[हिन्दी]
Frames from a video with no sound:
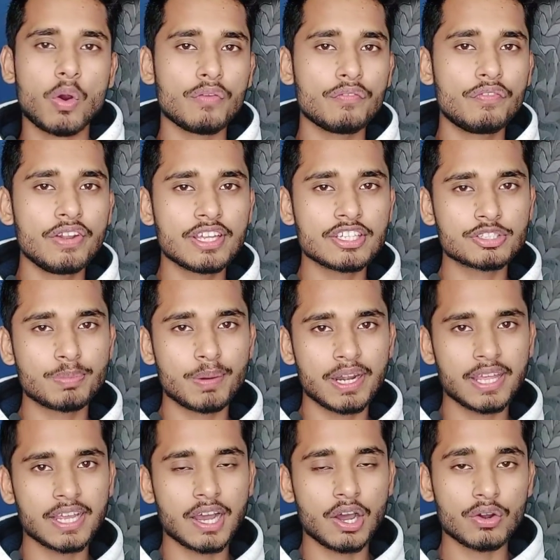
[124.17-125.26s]
कॉन्फिडेंस
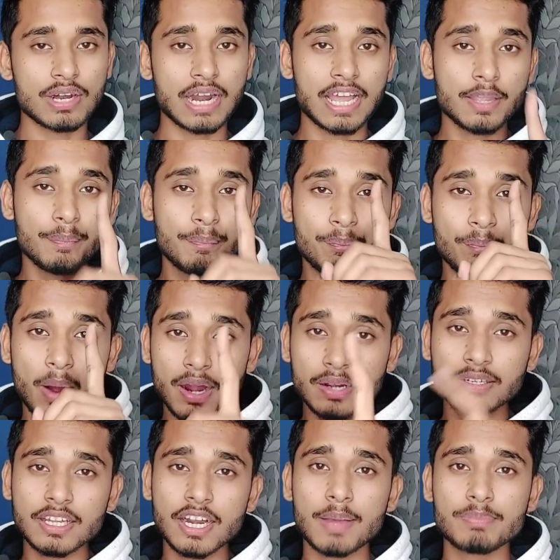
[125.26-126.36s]
बढ़ेगा और ना ही
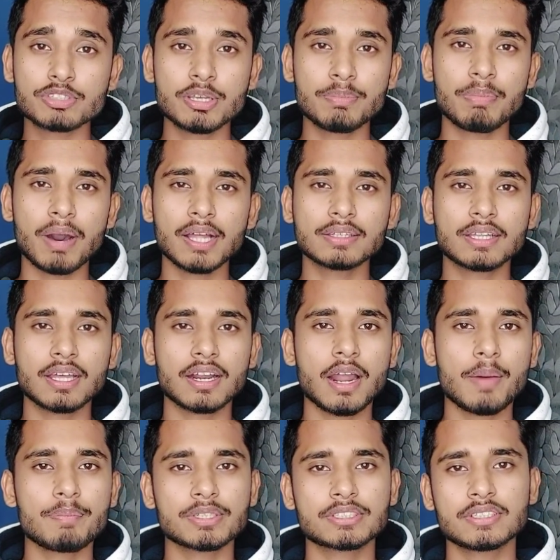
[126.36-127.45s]
पार्टनर आपसे बात
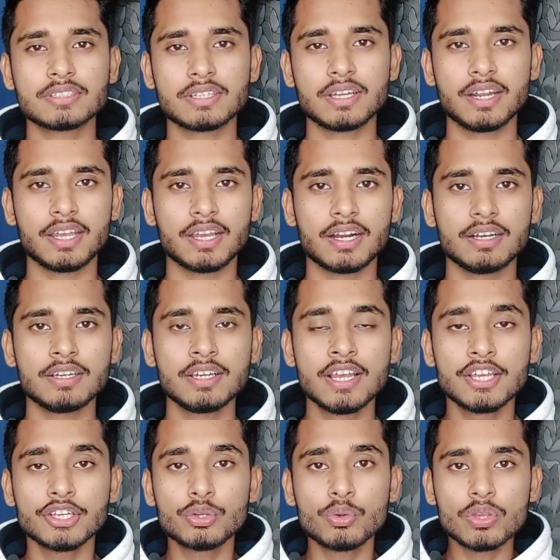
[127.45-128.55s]
करना पसंद करेगा
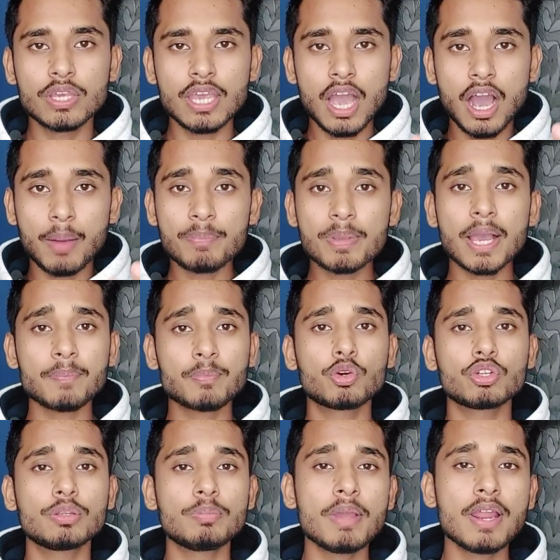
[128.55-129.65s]
क्योंकि अभी आप
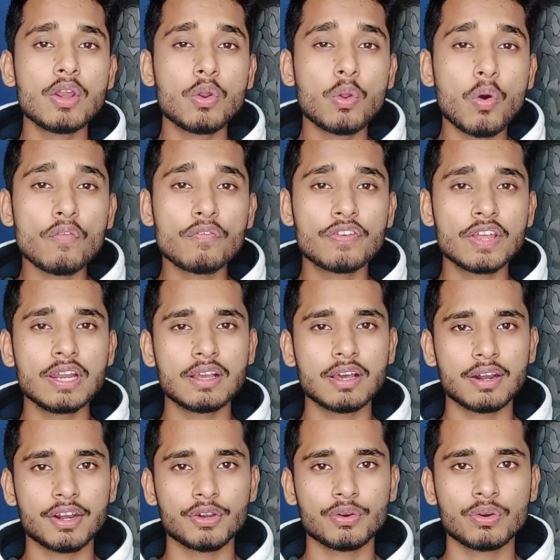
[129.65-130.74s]
खुद में लो फील
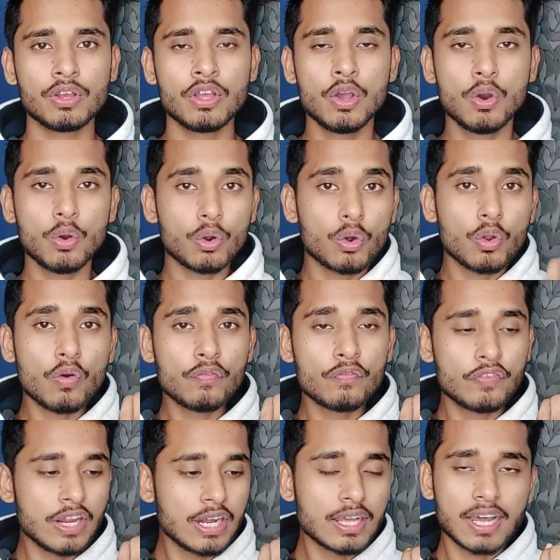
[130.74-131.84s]
कर रहे हो और लो
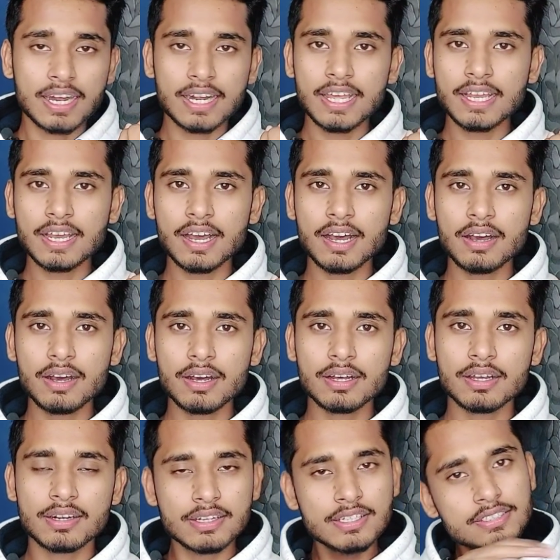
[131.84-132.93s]
फील करने का
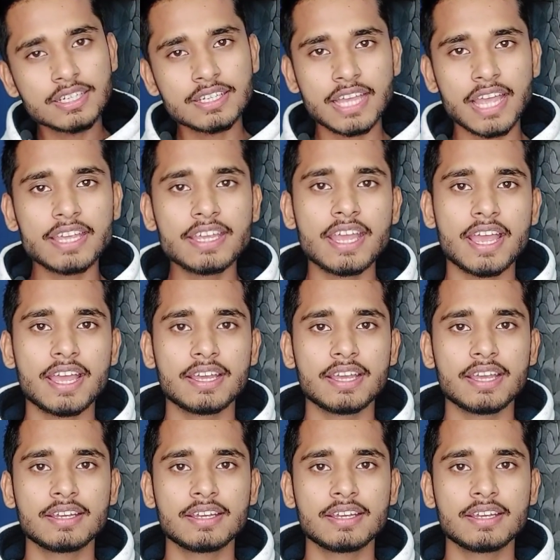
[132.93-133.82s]
रीज़न यही है